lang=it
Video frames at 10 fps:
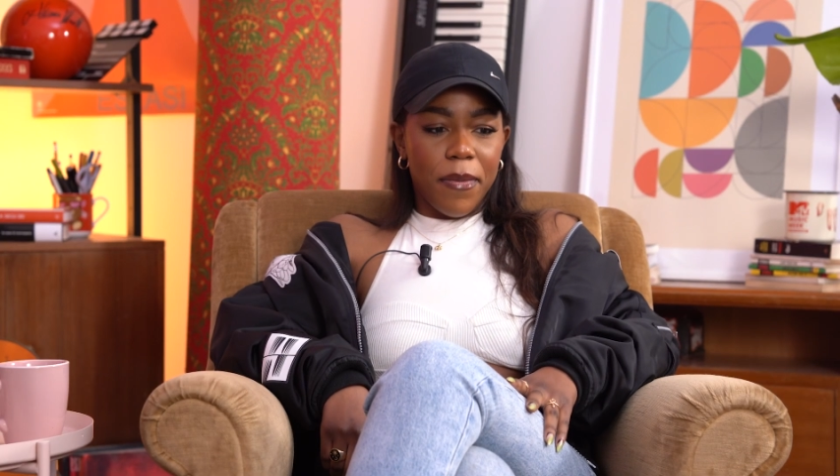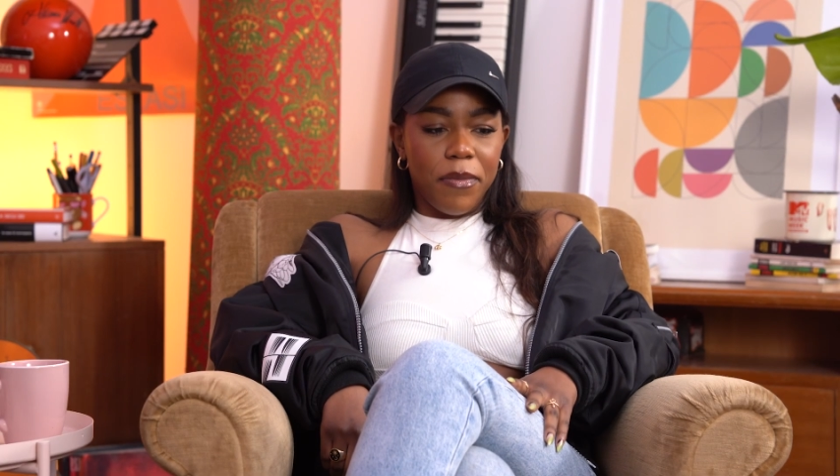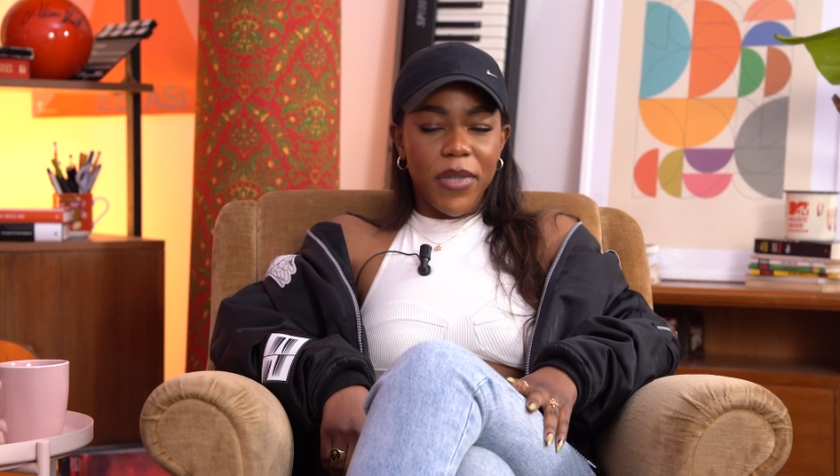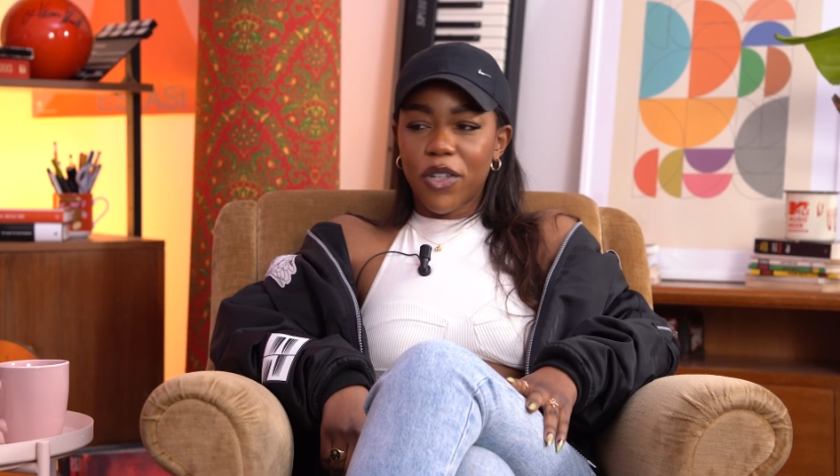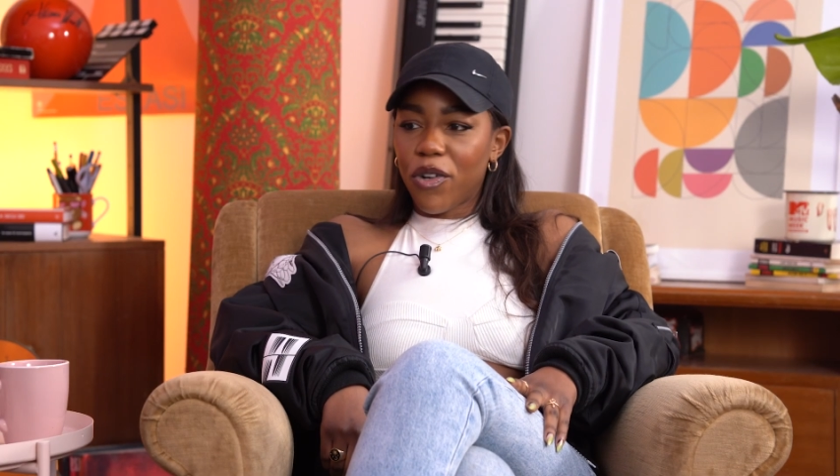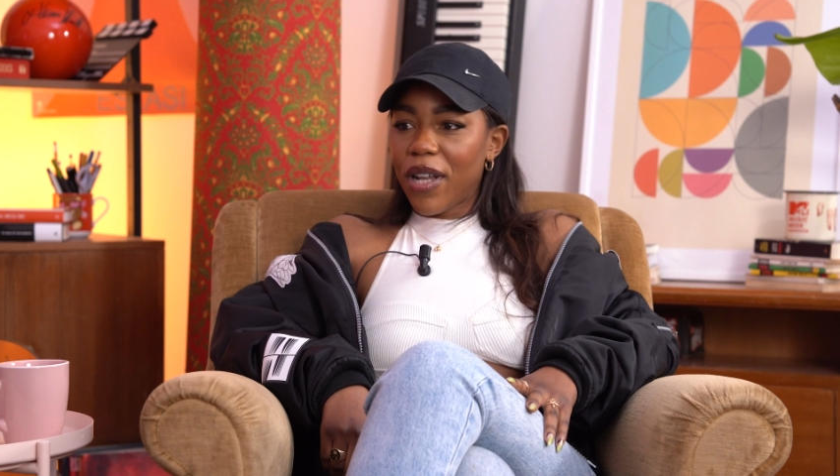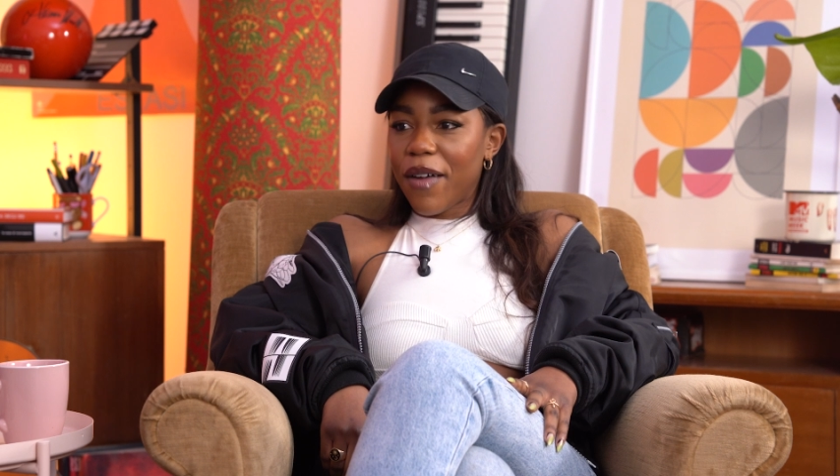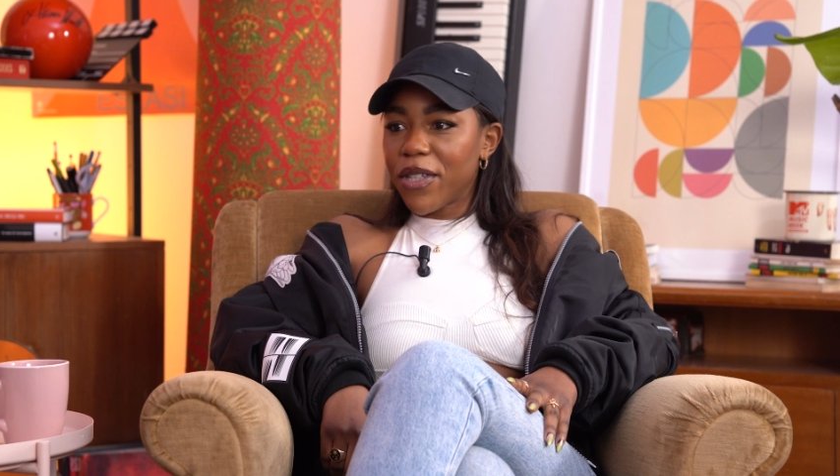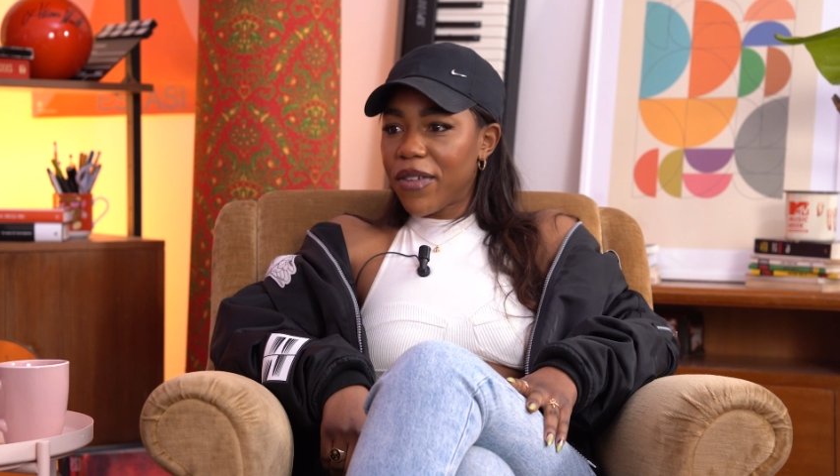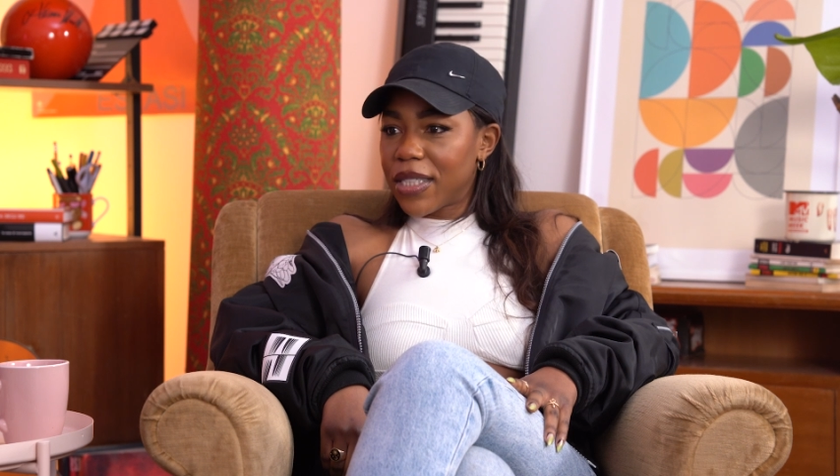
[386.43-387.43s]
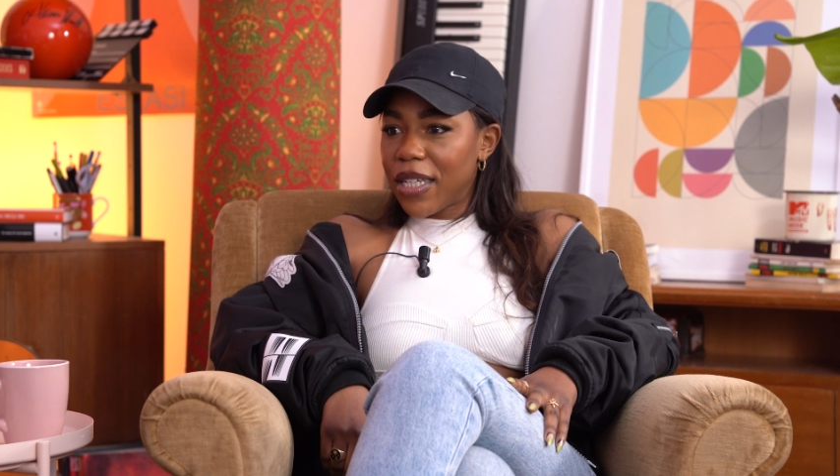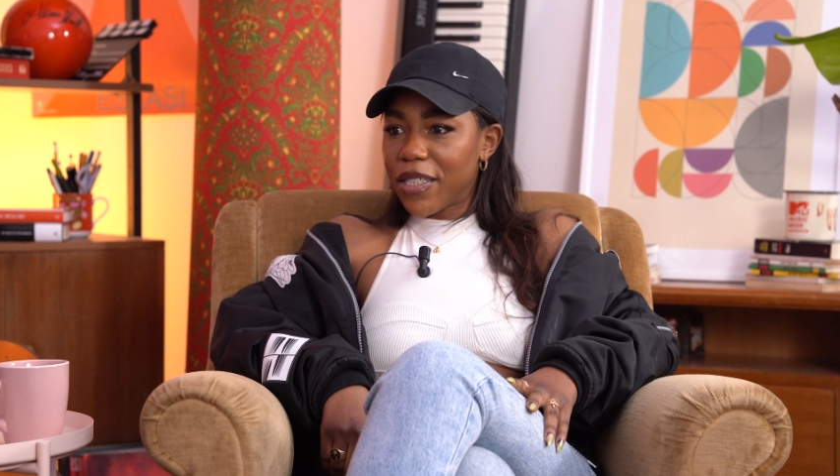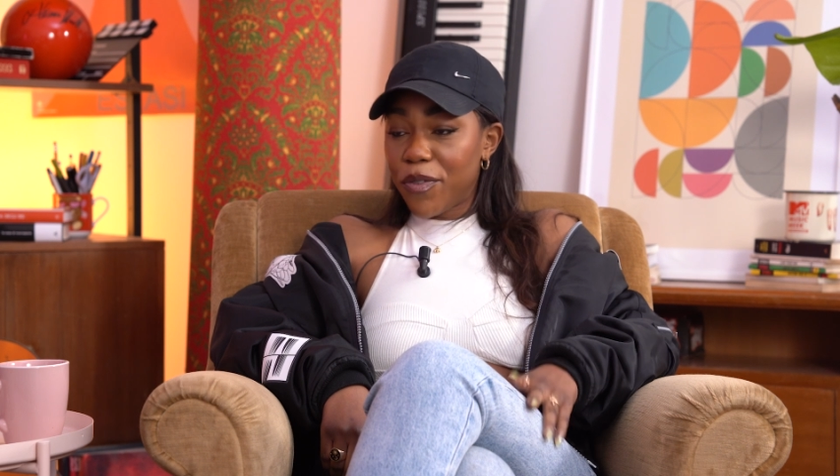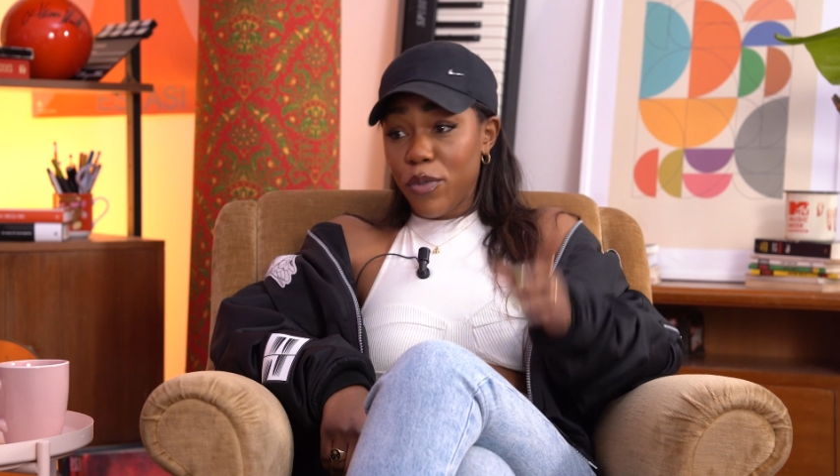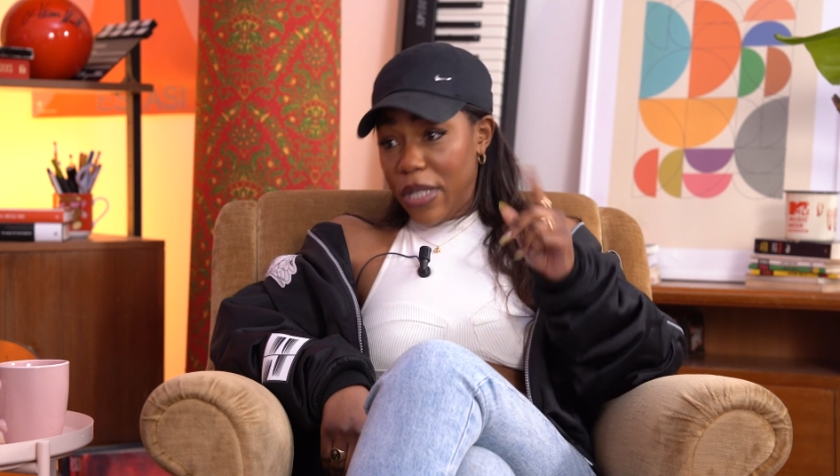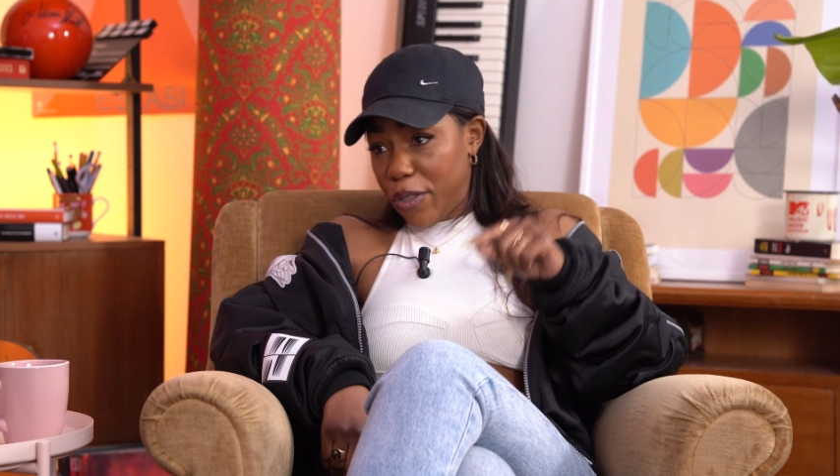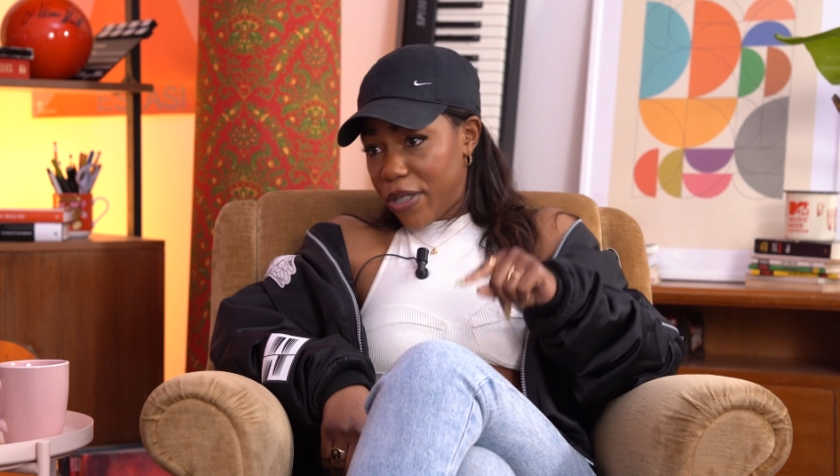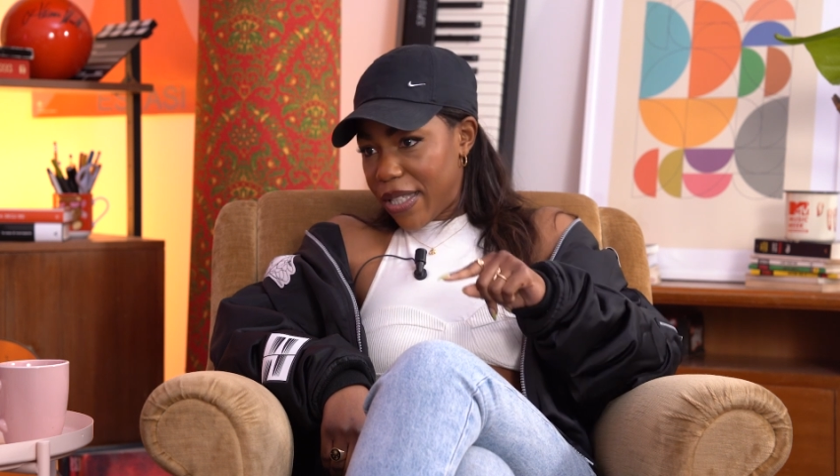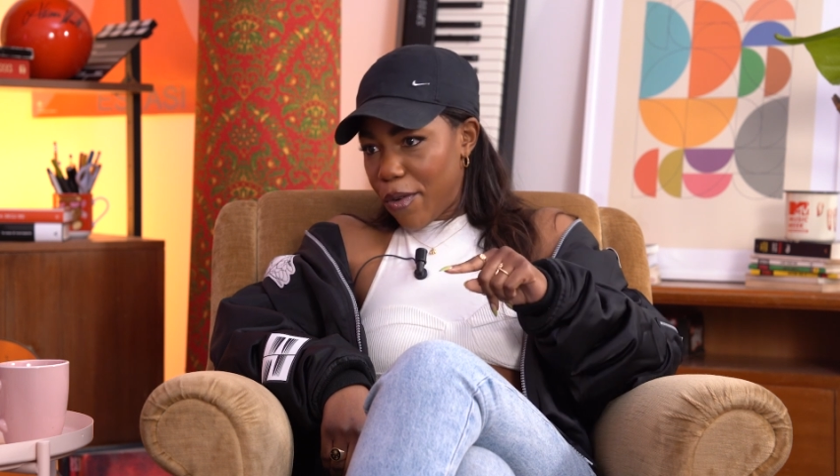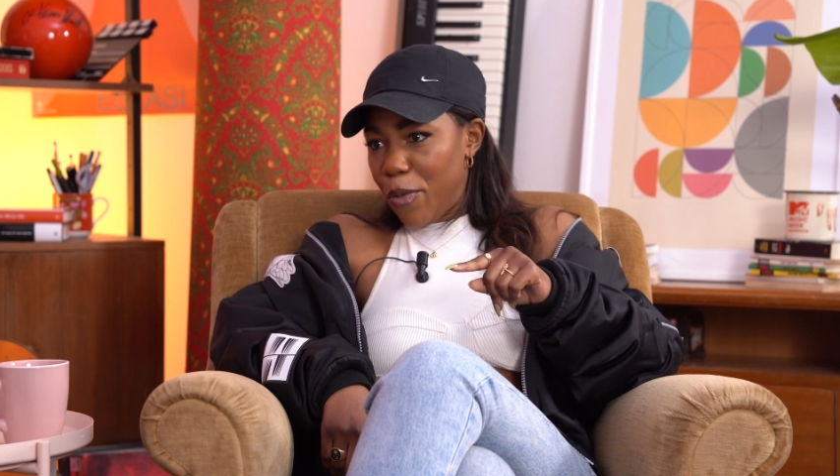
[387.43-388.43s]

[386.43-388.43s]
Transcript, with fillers: mi incollavo davanti alle tv, dato che stavo